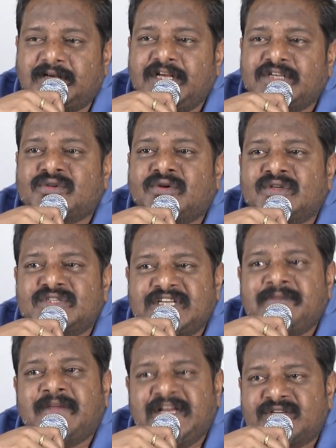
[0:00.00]
రేస్
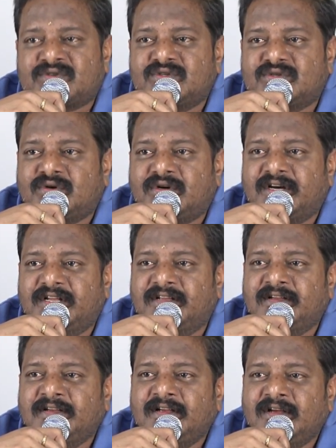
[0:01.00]
సినిమా వేసుకొని చూడండి
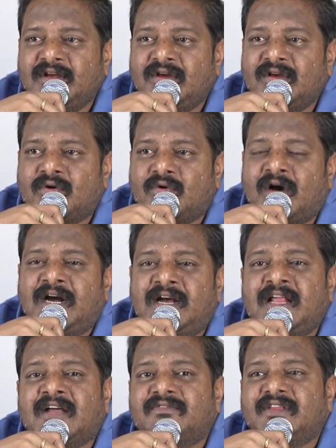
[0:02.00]

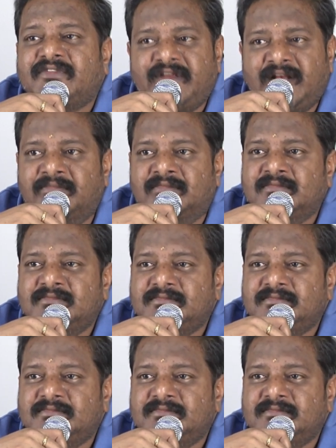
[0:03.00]
క్వాలిటీ ఆఫ్ ద ఫిల్మ్